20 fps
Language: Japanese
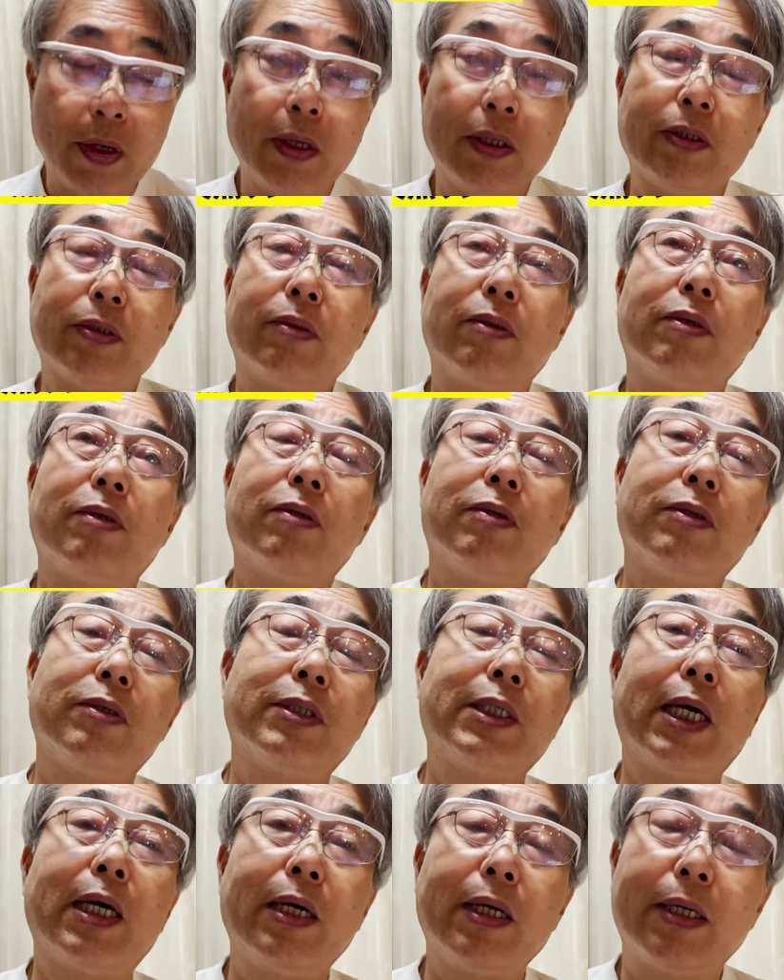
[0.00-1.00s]
その、
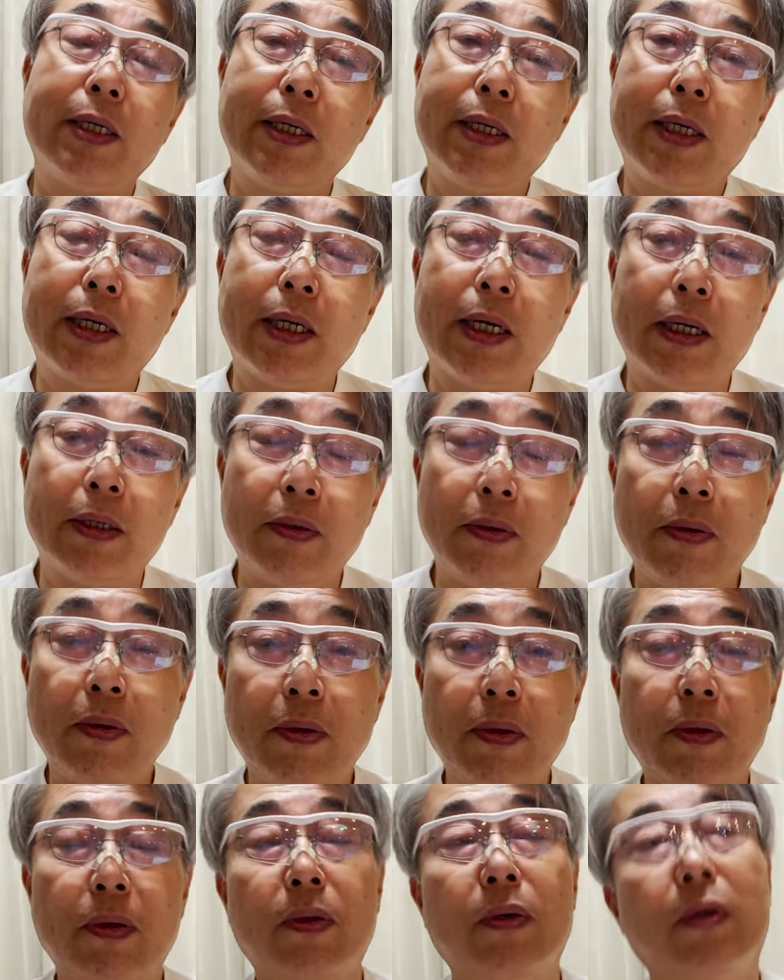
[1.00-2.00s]
佐伯から
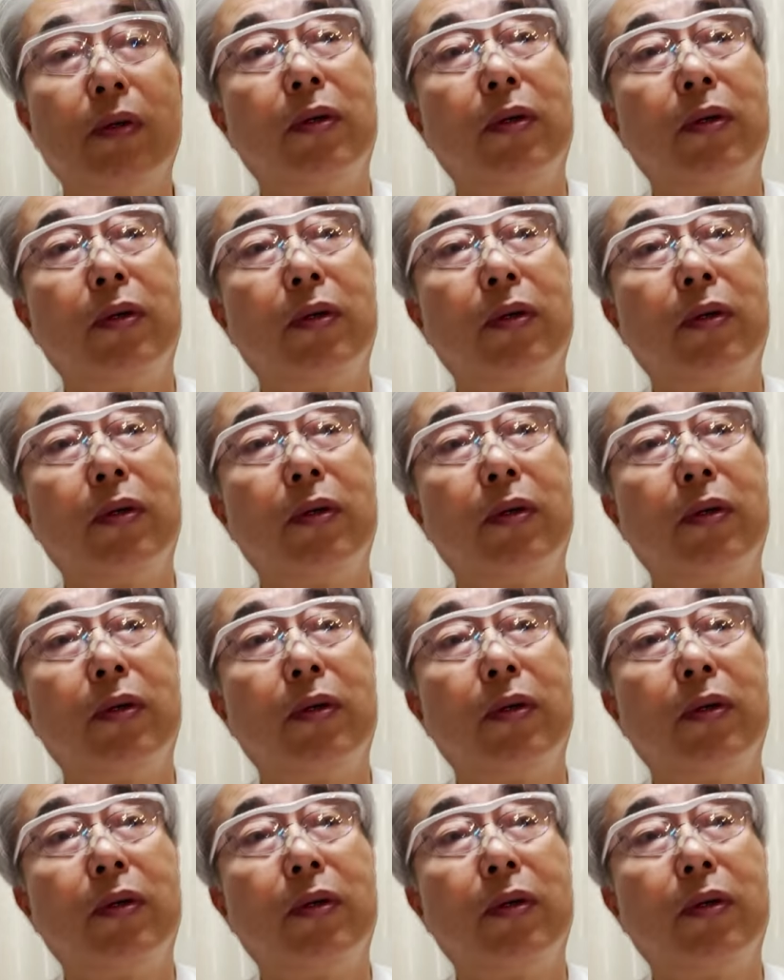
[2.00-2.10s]
の、